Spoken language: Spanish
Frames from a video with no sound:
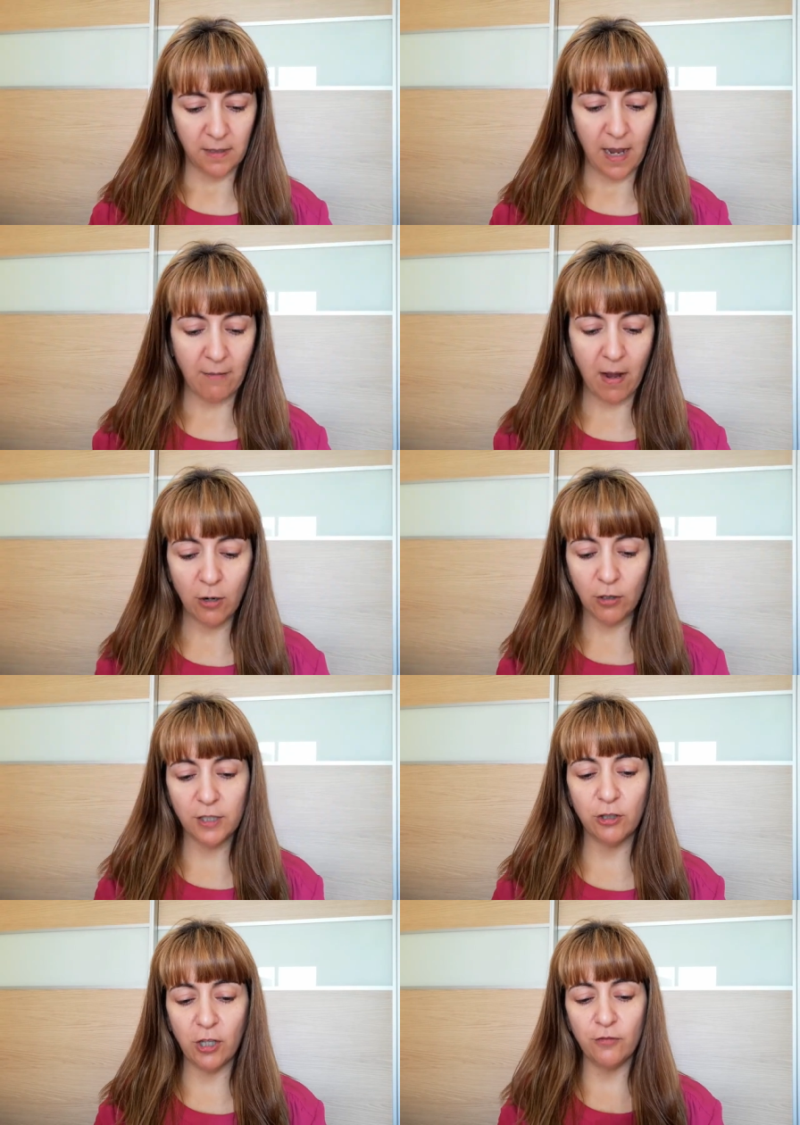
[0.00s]
Abajo,
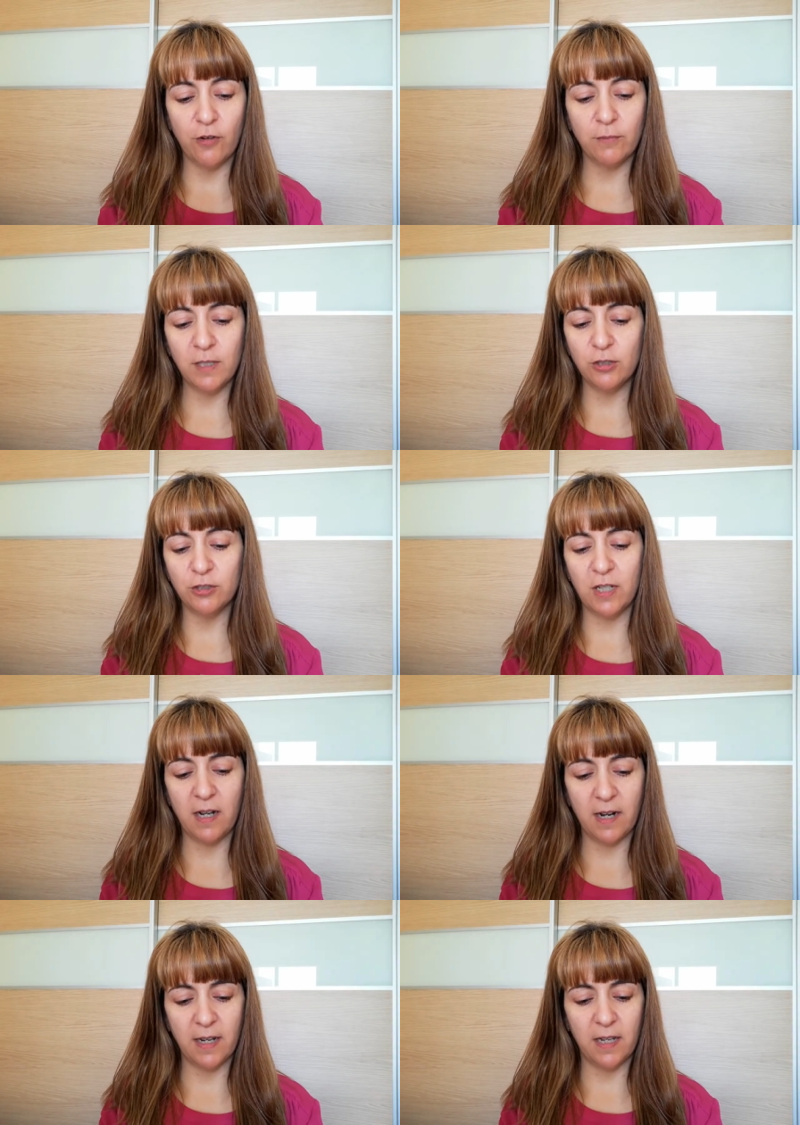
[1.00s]
de todas formas, os
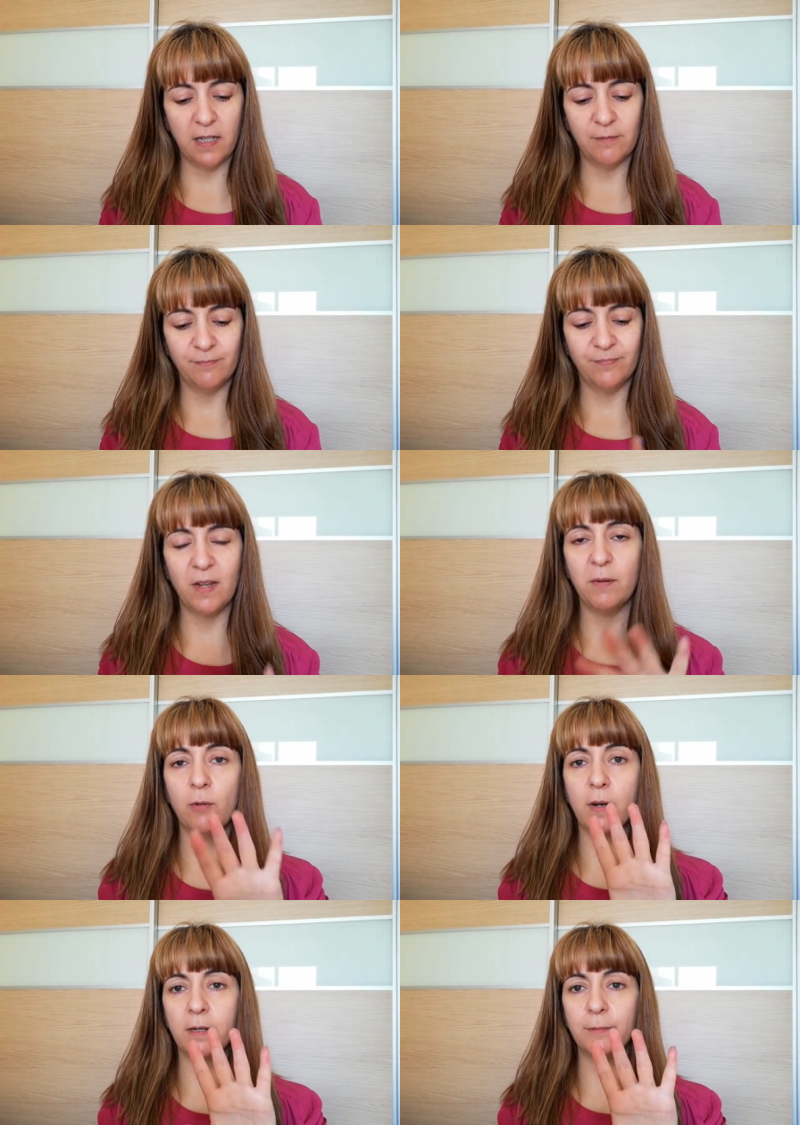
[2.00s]
dejaré... ya me
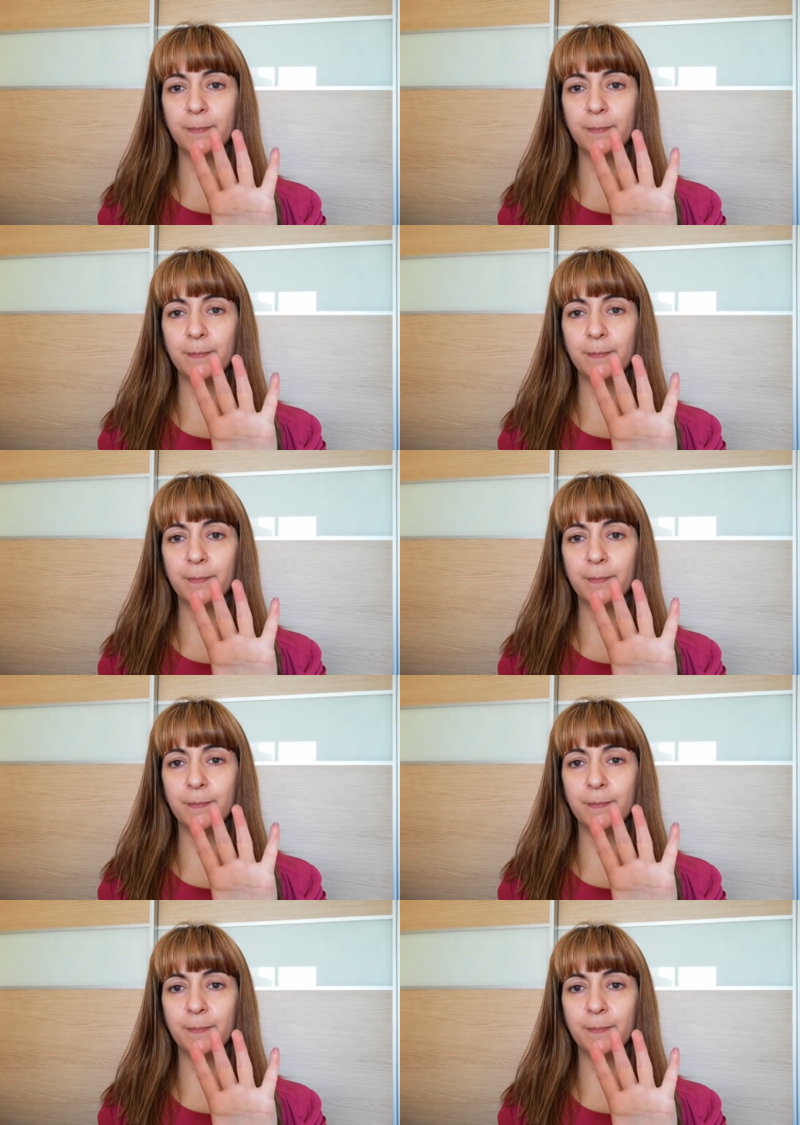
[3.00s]
enguerro